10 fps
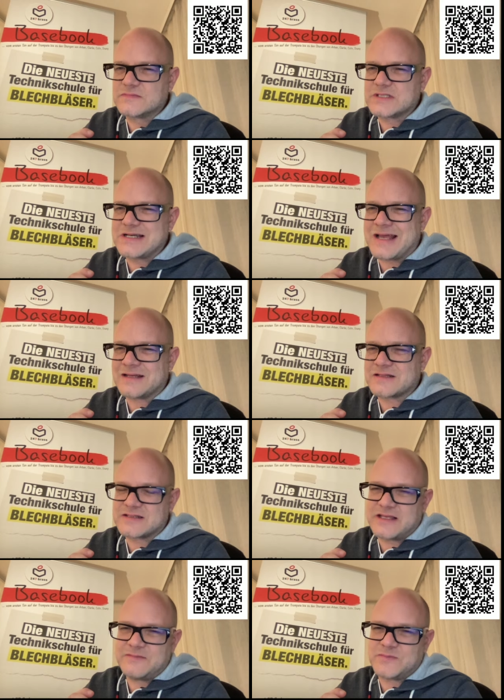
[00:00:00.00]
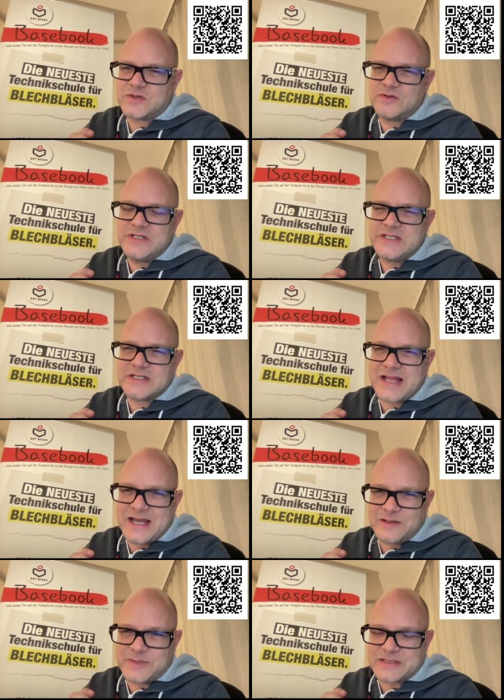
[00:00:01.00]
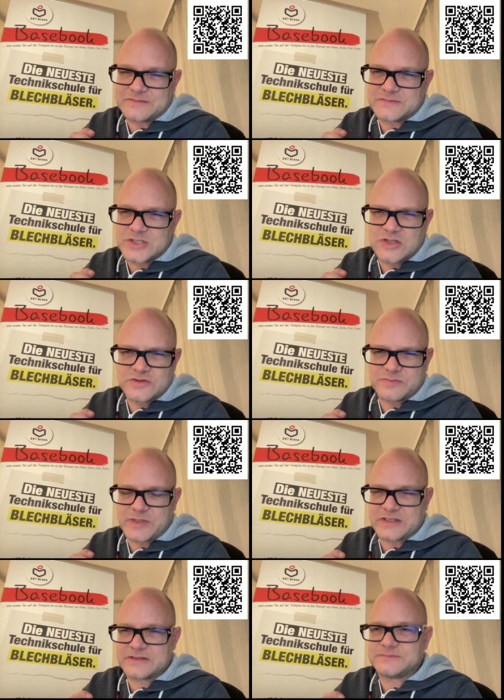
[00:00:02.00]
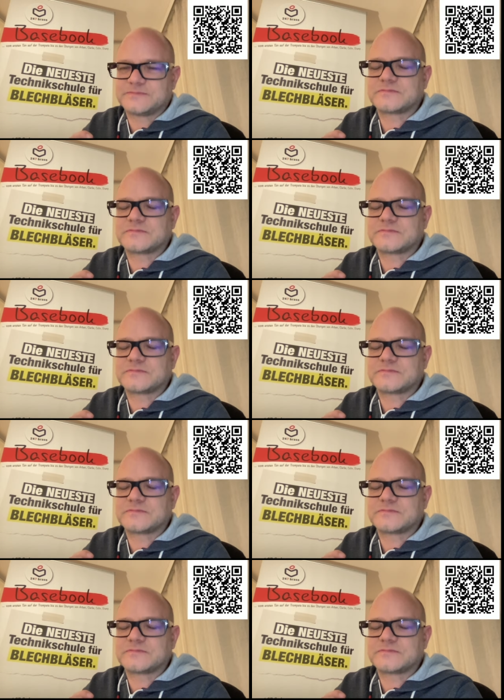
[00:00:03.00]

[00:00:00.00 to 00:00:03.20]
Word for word: Clarkstem, Collin, Arban, Schlossberg.